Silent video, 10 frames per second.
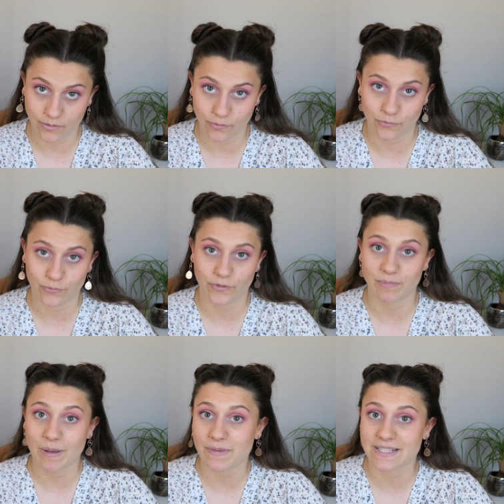ne vous
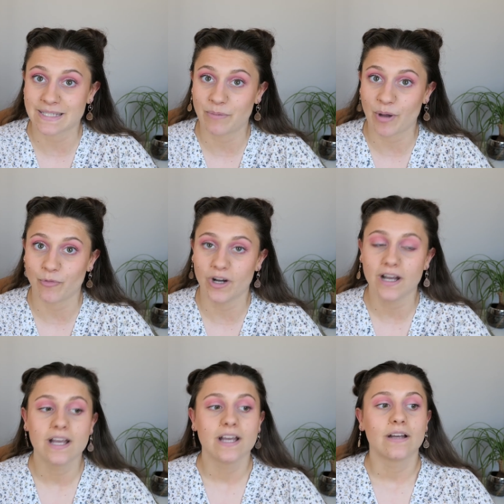faites pas passer par moi
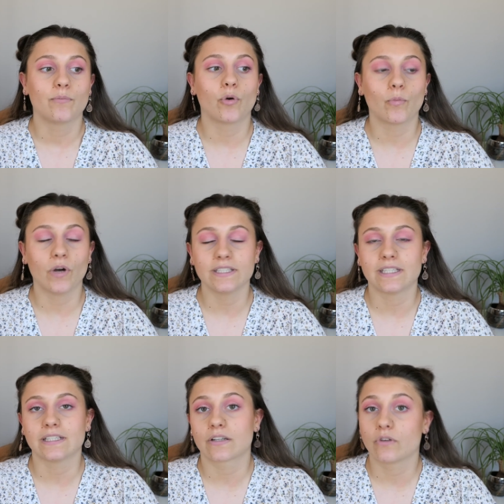pour moi,
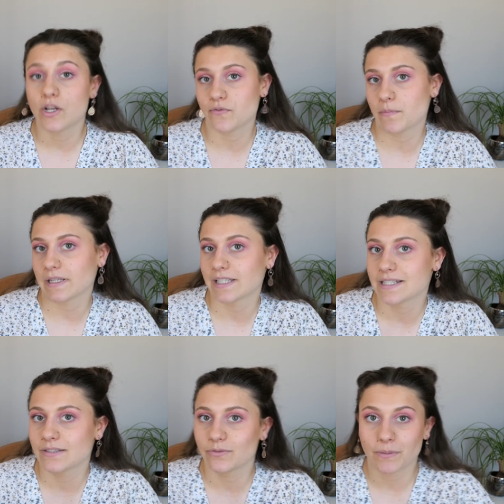c'est-à-dire que là, je vais
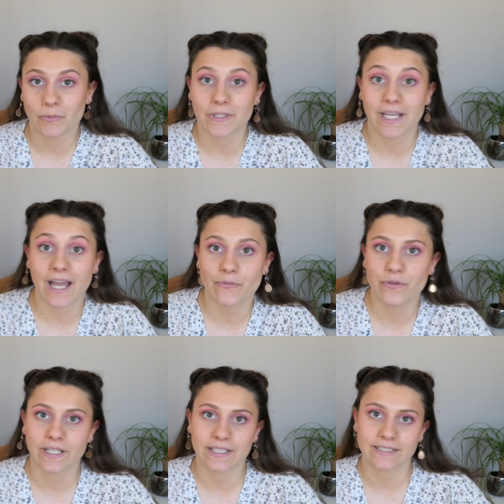partager notamment des
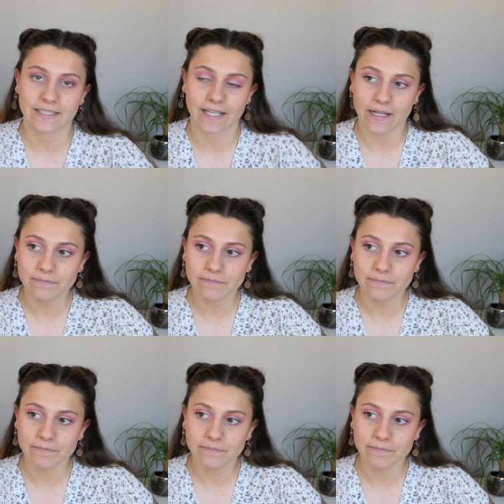graphiques, etc.